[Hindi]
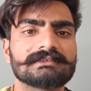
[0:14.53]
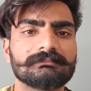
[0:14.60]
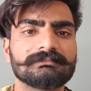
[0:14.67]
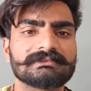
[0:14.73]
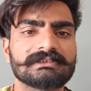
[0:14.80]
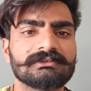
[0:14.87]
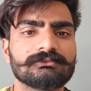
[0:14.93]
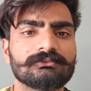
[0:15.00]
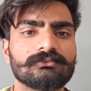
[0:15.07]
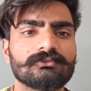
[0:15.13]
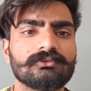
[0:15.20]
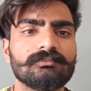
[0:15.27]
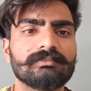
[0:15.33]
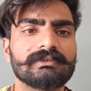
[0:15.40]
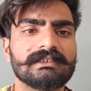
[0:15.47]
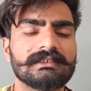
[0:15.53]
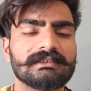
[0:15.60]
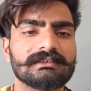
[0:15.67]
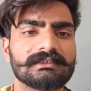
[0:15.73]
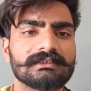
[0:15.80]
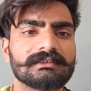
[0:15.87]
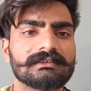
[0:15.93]
सब संतों को प्रिय
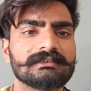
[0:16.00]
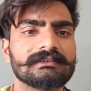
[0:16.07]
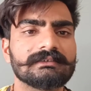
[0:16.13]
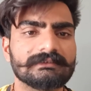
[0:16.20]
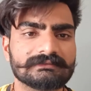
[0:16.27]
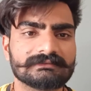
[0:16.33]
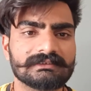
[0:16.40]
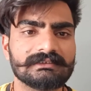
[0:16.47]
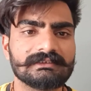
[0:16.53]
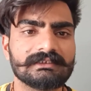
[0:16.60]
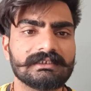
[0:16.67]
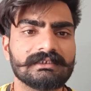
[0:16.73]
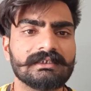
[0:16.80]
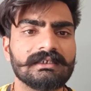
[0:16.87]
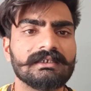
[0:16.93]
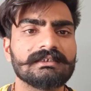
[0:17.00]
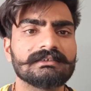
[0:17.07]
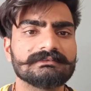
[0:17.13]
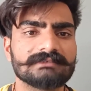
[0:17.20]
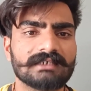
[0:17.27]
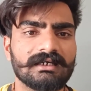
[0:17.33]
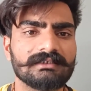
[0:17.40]
थे इसलिए
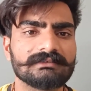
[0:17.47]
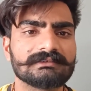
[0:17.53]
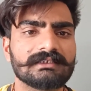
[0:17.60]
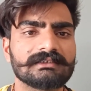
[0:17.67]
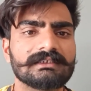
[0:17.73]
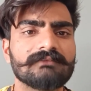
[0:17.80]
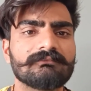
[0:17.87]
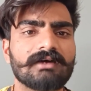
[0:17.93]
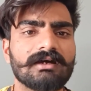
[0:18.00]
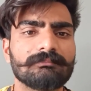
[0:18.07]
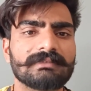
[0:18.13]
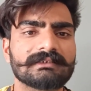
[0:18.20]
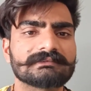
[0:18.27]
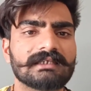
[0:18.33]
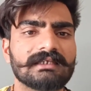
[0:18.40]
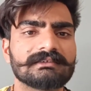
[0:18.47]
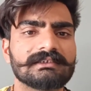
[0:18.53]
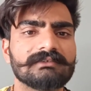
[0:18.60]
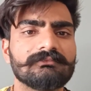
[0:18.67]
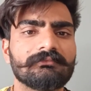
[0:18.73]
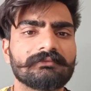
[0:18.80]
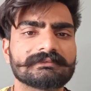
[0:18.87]
जहाँ जाते वहाँ प्रसाद
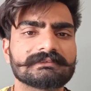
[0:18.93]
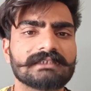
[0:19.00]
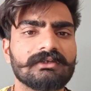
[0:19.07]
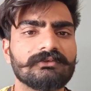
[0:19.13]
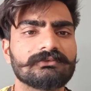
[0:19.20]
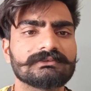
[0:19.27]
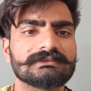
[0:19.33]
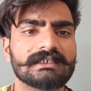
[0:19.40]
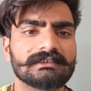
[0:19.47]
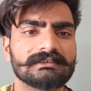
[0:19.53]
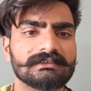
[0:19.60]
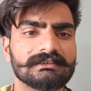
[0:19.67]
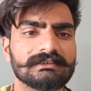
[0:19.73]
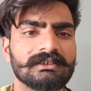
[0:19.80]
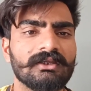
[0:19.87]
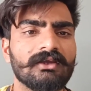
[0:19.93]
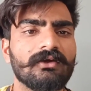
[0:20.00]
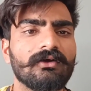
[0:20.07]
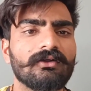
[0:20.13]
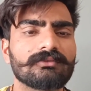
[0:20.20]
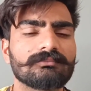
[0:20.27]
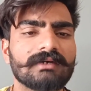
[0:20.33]
की व्यवस्था हो जाती
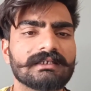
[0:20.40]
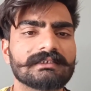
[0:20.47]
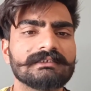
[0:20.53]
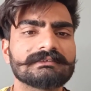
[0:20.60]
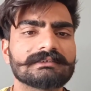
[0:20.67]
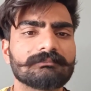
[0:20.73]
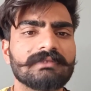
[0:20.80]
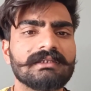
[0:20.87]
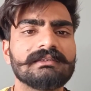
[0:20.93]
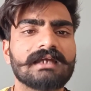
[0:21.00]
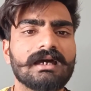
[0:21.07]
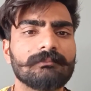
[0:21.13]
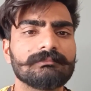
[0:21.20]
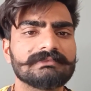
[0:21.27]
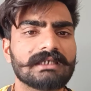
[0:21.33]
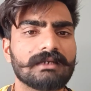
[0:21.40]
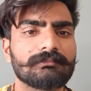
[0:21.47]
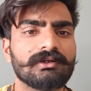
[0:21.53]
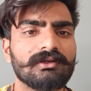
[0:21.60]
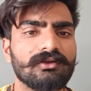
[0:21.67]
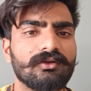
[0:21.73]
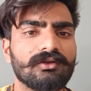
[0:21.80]
और बाकी समय नाम
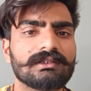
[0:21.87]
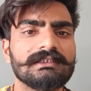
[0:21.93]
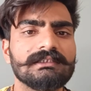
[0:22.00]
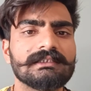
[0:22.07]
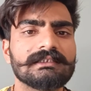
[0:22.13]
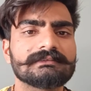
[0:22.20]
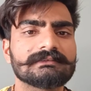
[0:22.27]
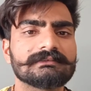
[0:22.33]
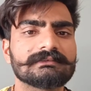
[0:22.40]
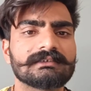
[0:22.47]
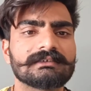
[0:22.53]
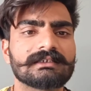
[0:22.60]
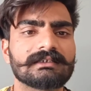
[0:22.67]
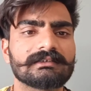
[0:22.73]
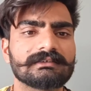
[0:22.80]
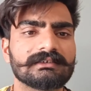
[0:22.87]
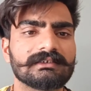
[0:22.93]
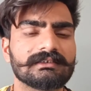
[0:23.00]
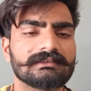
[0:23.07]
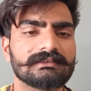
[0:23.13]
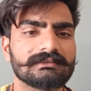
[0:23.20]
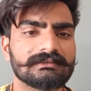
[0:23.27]
जाप और लीला चिंतन करते
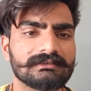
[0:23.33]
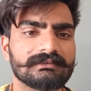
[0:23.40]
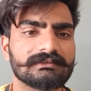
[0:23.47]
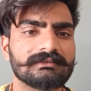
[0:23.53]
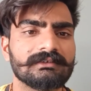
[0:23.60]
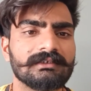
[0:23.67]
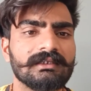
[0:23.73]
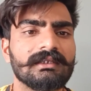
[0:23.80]
रहते थे